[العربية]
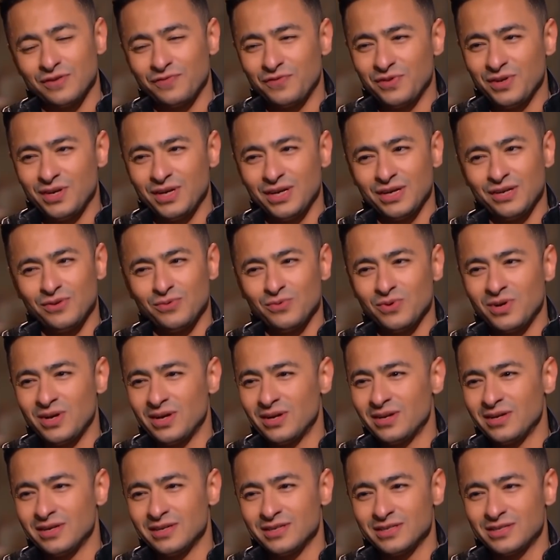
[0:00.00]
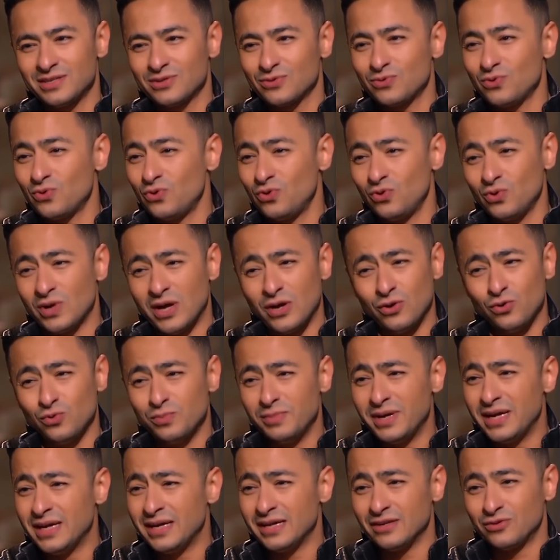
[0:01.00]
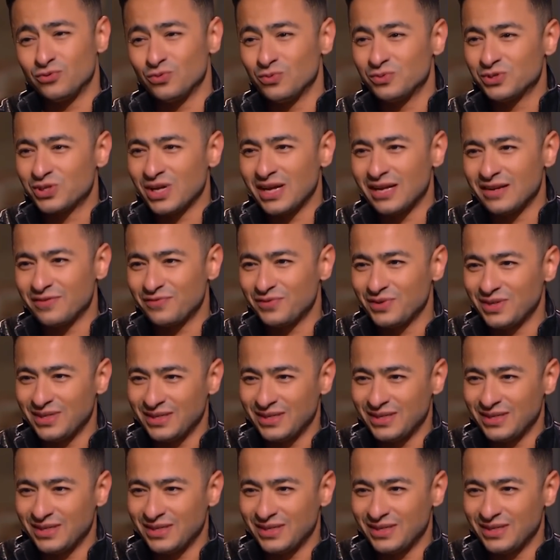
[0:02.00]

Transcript: فين وخلاص كله قالوا مات ومش عارف